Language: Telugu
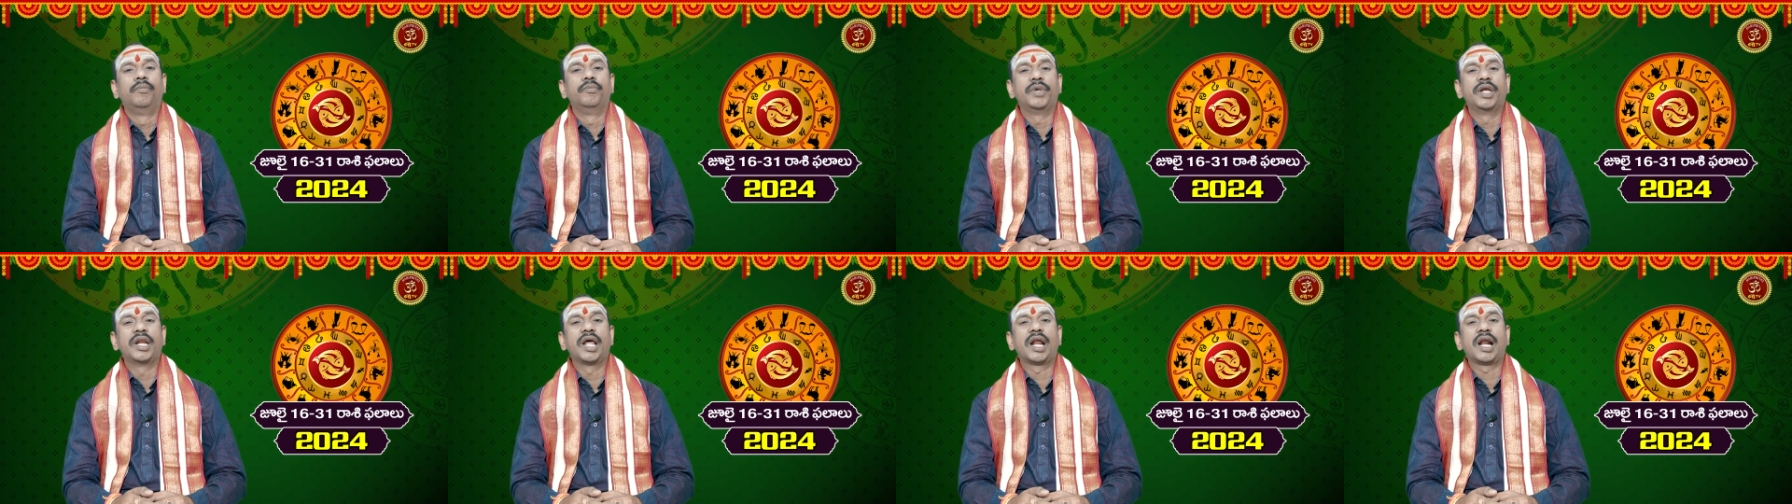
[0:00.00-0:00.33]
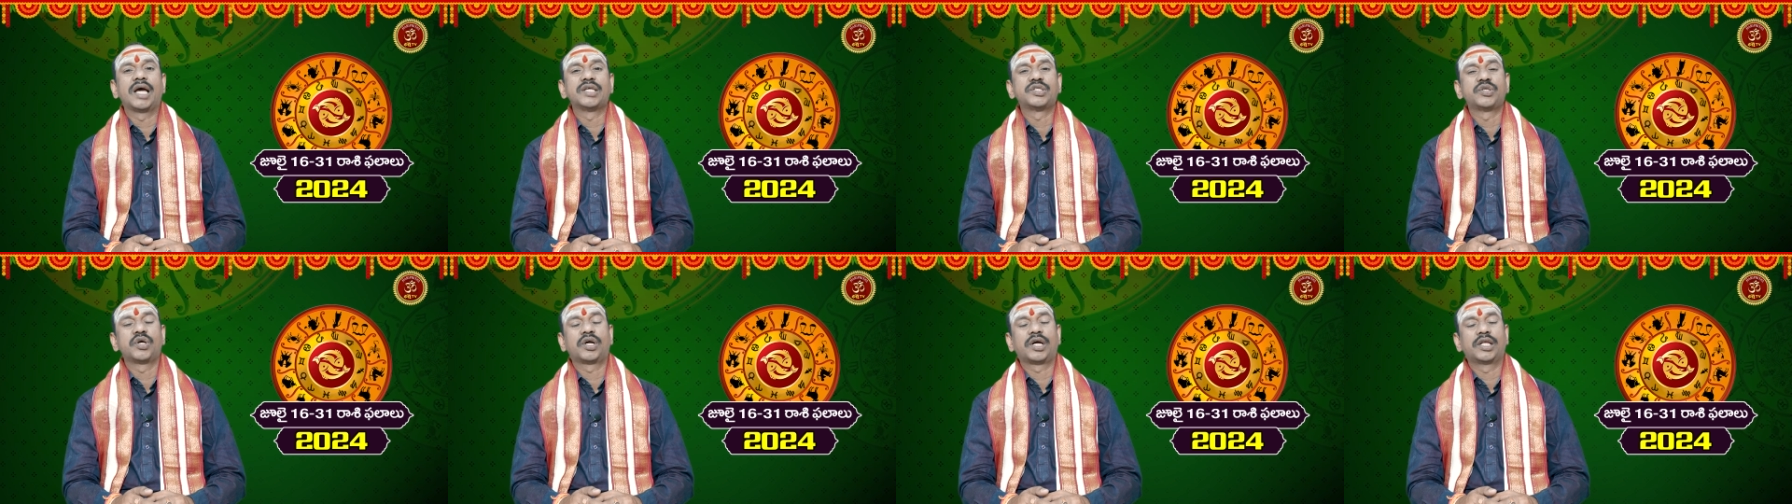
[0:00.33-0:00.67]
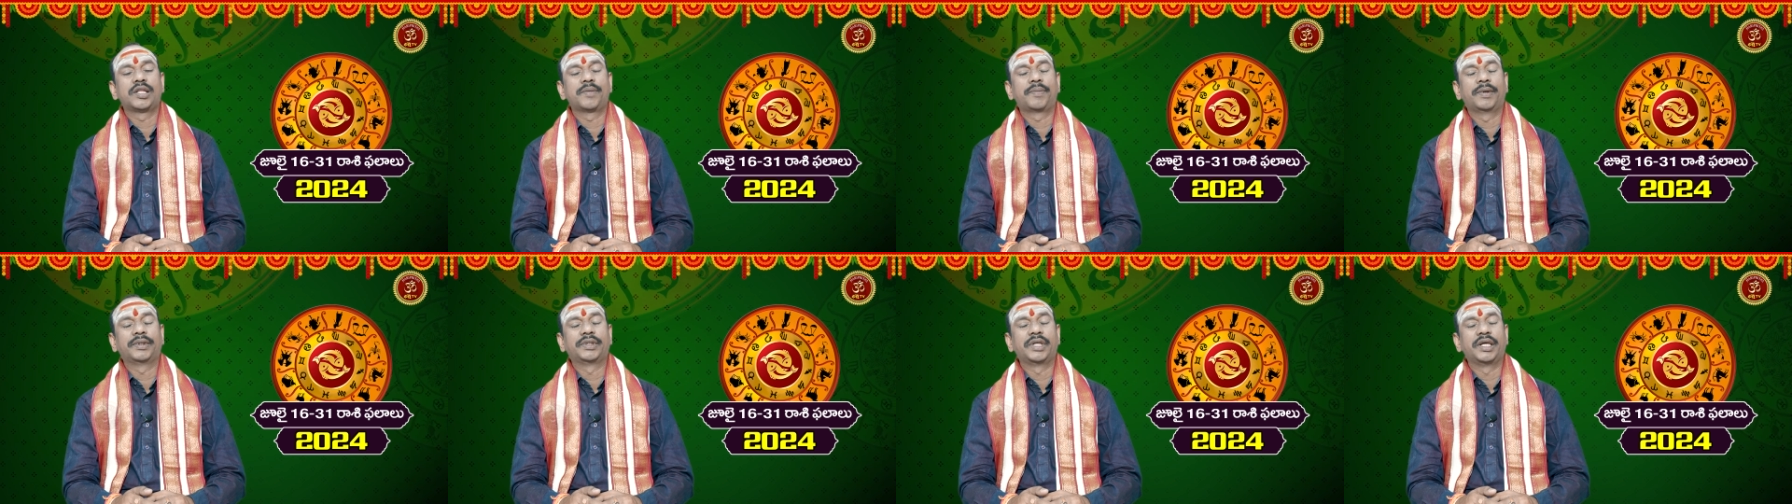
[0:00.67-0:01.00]
మీనరాశి యొక్క
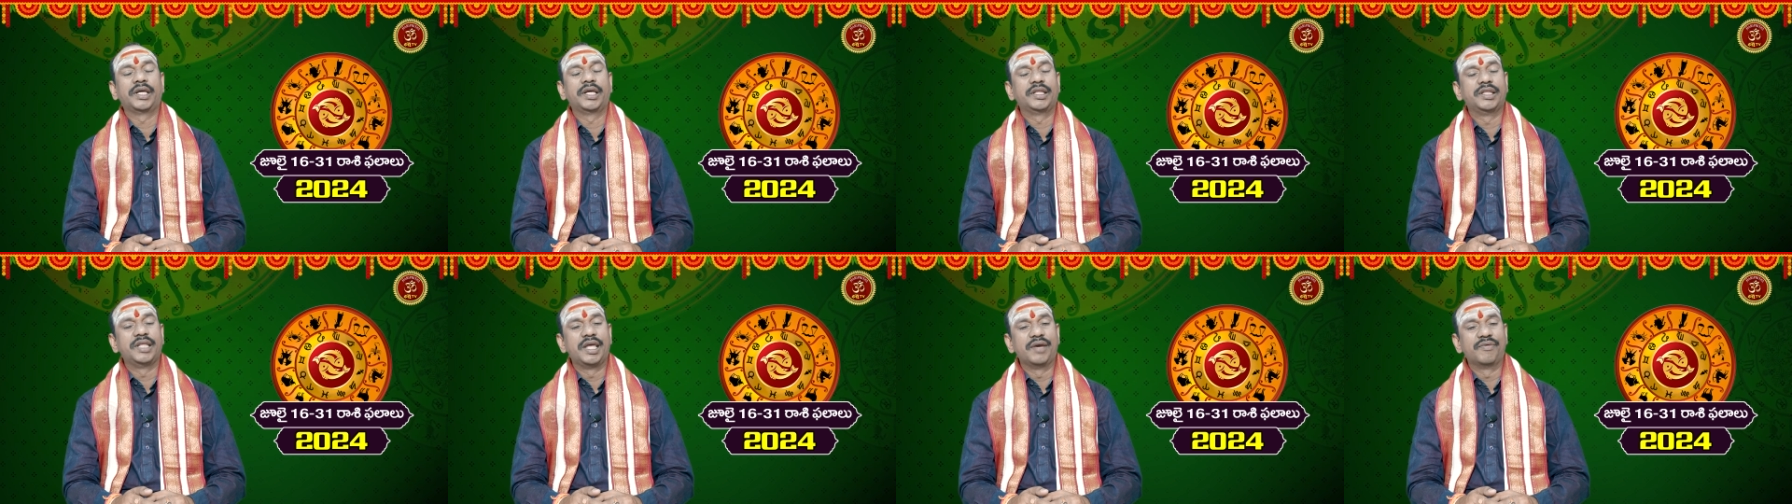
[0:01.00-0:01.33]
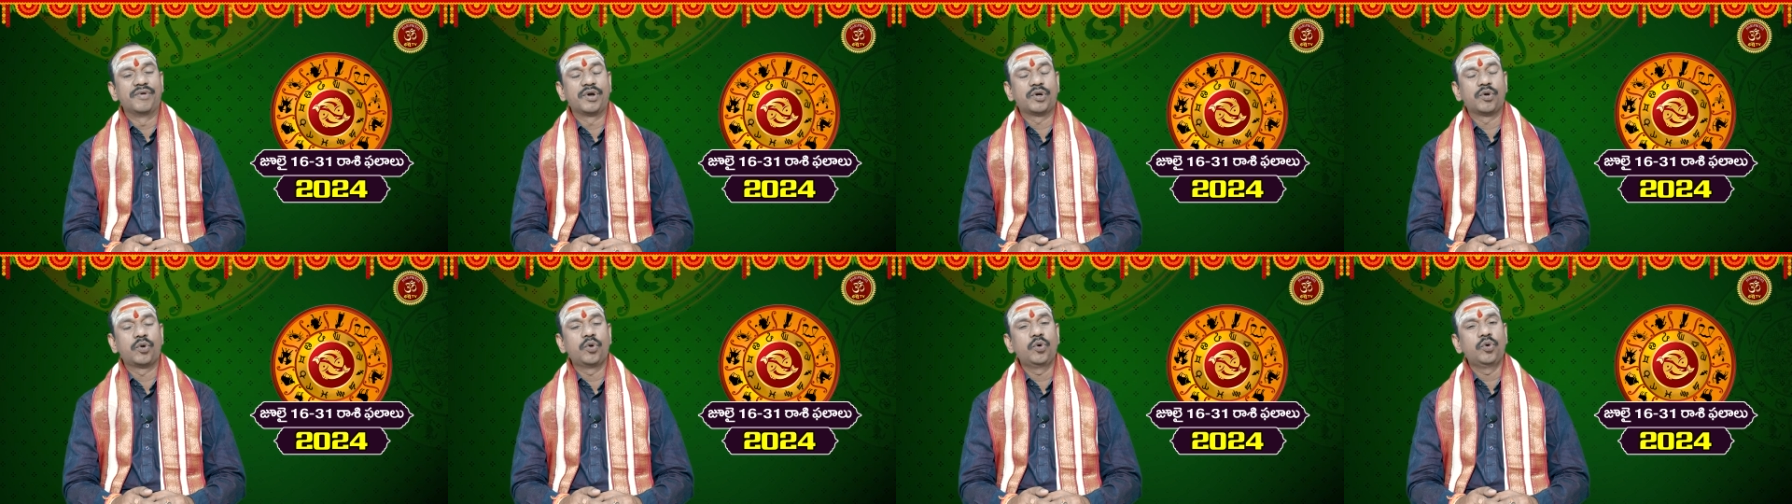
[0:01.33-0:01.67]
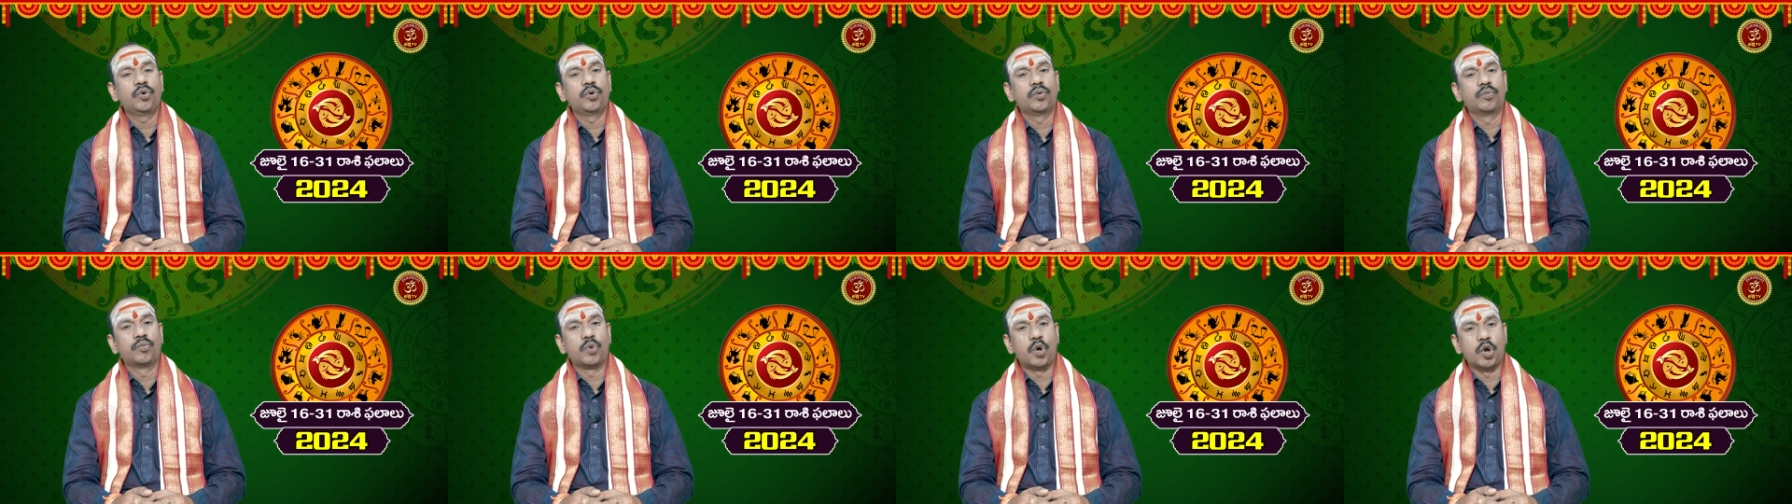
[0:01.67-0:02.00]
అధిపతి దేవగురు
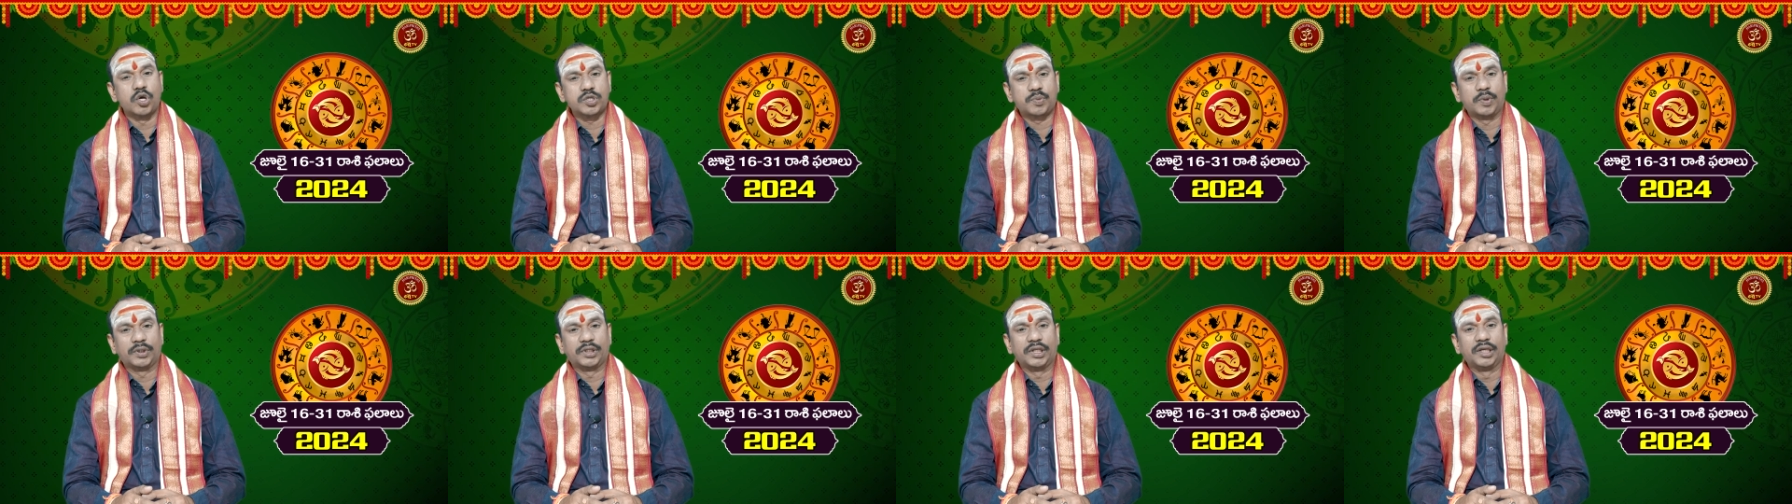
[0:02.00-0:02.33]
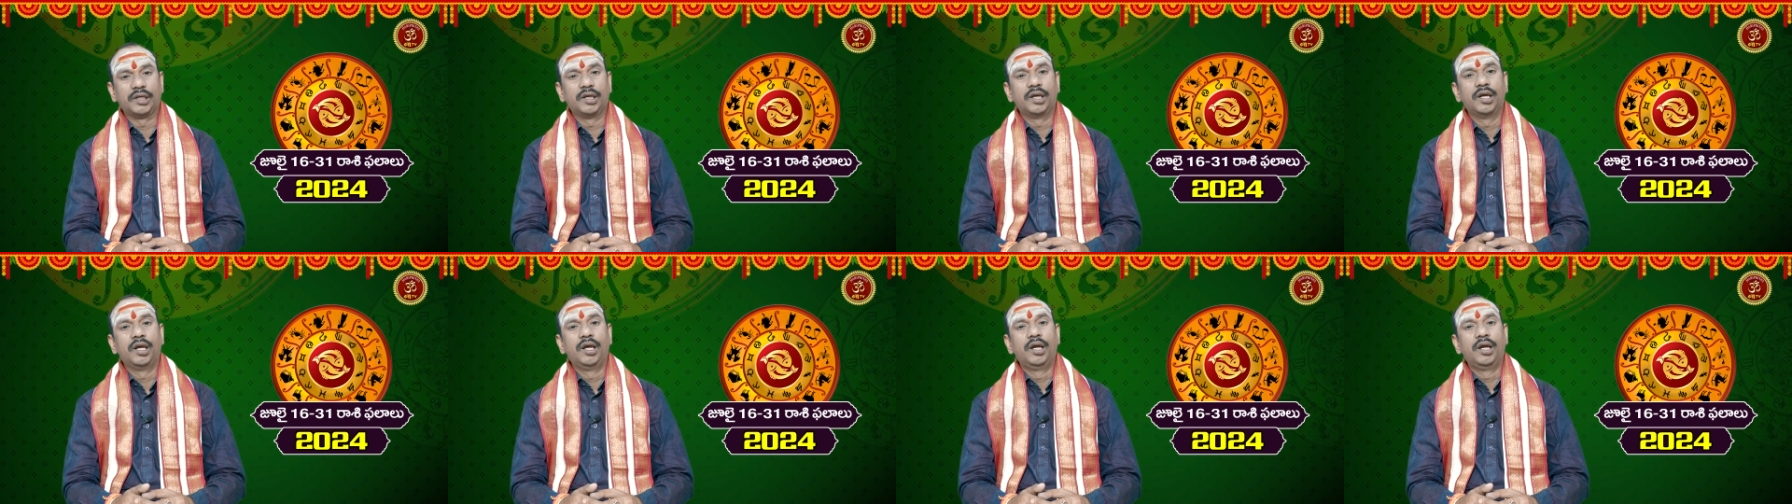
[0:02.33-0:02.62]
బృహస్పతి